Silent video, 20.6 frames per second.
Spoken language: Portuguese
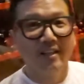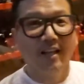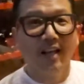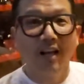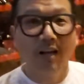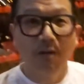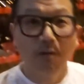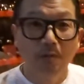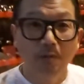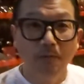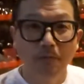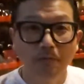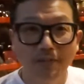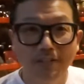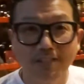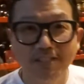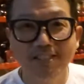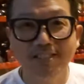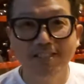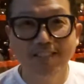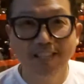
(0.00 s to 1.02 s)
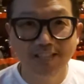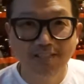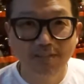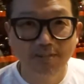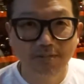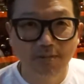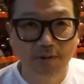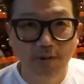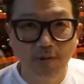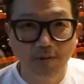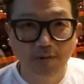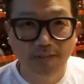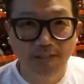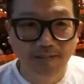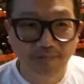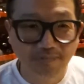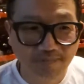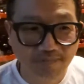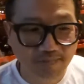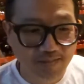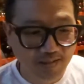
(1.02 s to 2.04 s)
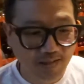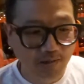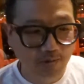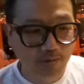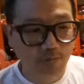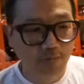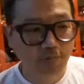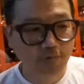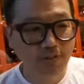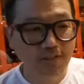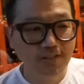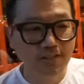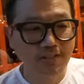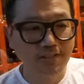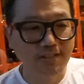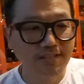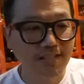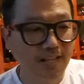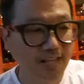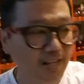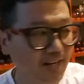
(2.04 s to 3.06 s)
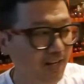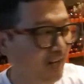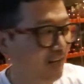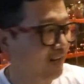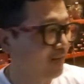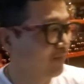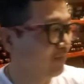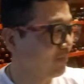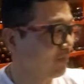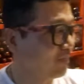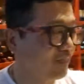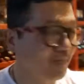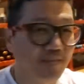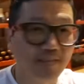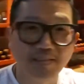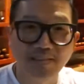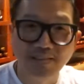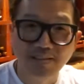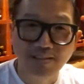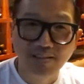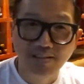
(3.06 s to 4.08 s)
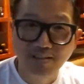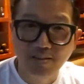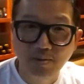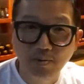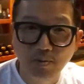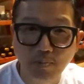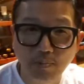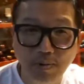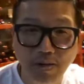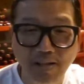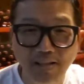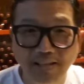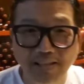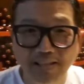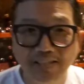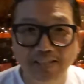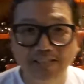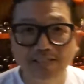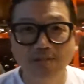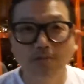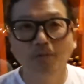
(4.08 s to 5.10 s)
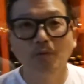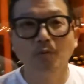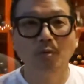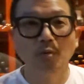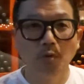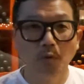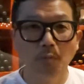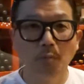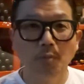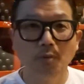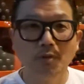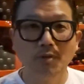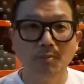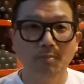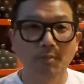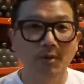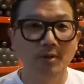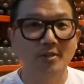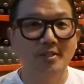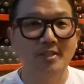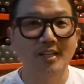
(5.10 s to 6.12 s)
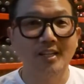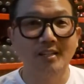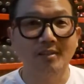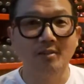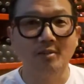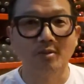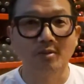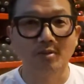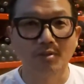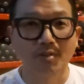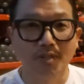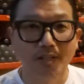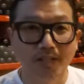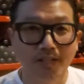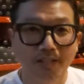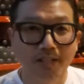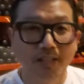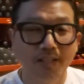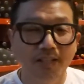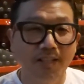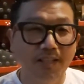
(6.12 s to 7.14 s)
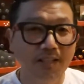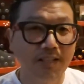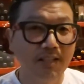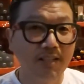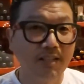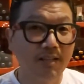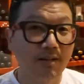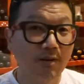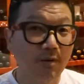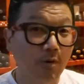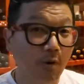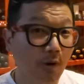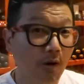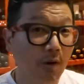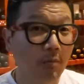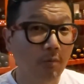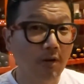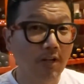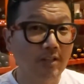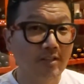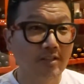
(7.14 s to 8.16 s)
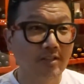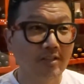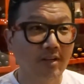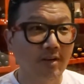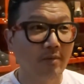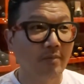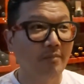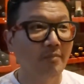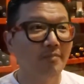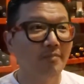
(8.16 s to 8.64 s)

A Confid está de volta e a Confid será uma rede, um grupo de projetos em colaboração.